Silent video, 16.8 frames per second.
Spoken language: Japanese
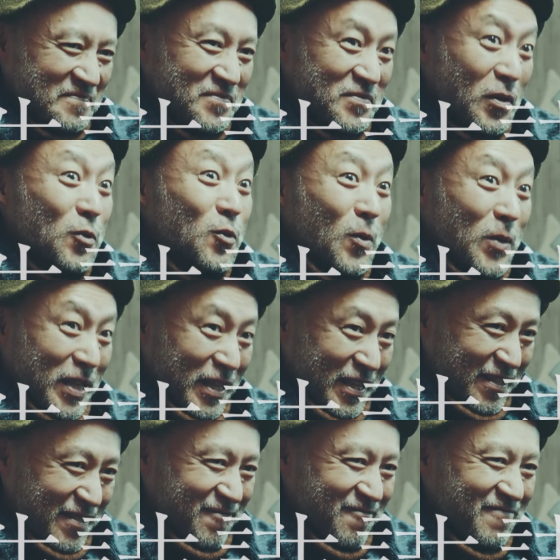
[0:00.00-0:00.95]
本当に。
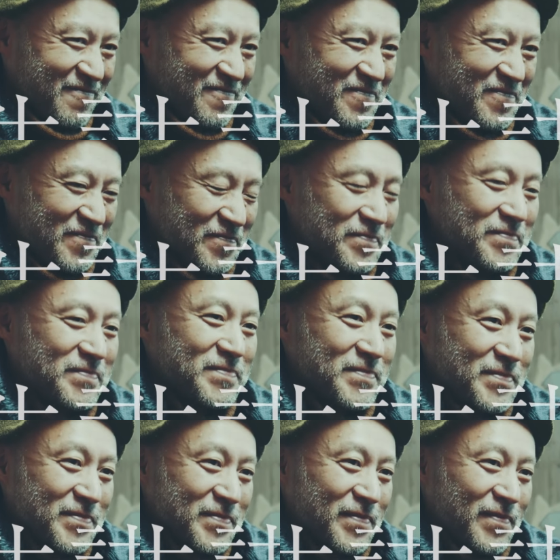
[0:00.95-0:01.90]
家の1階
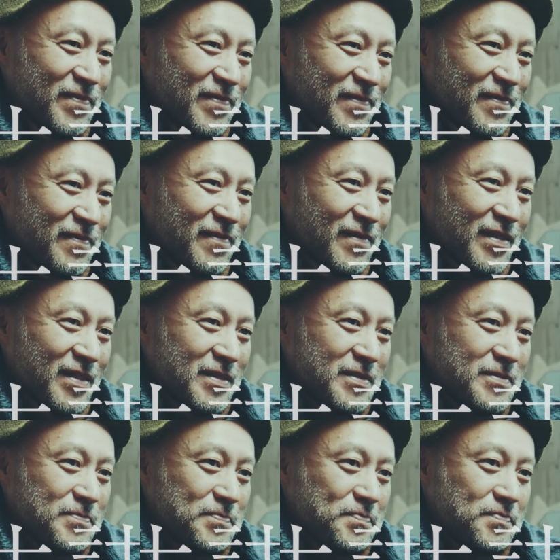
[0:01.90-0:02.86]
は 1LDK の間
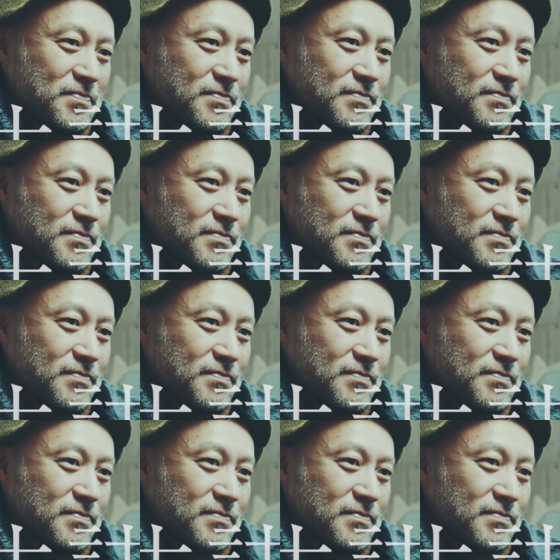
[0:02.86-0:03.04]
取りで、